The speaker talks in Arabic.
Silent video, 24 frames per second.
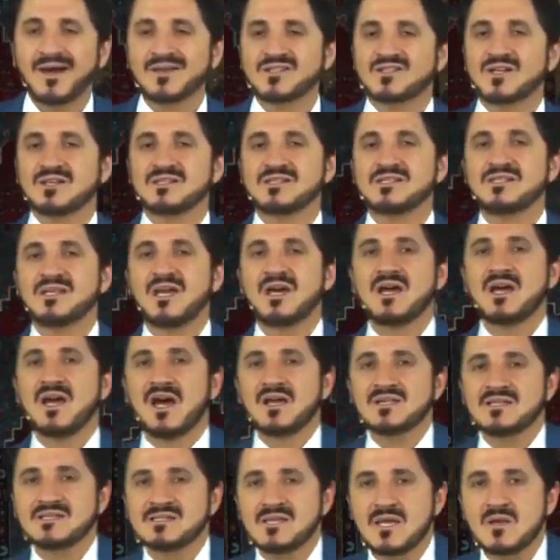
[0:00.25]
الشخصية
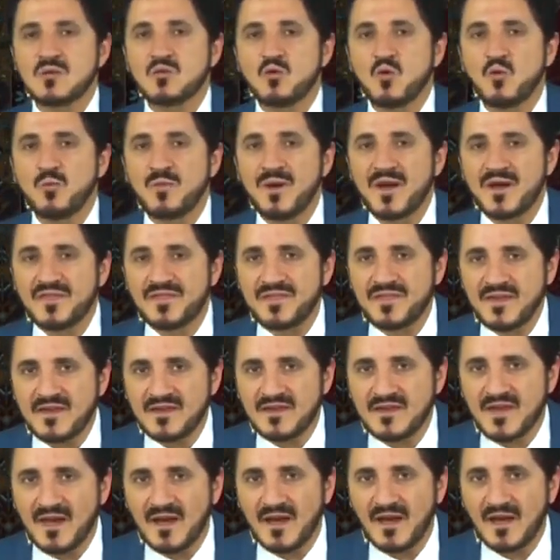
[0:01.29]

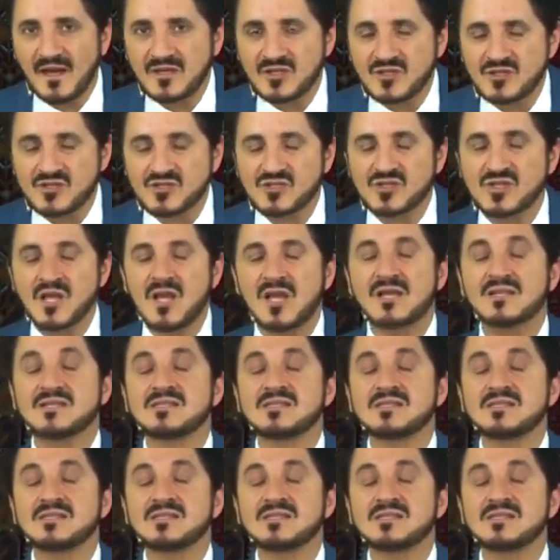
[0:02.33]
السيكوباثية الش...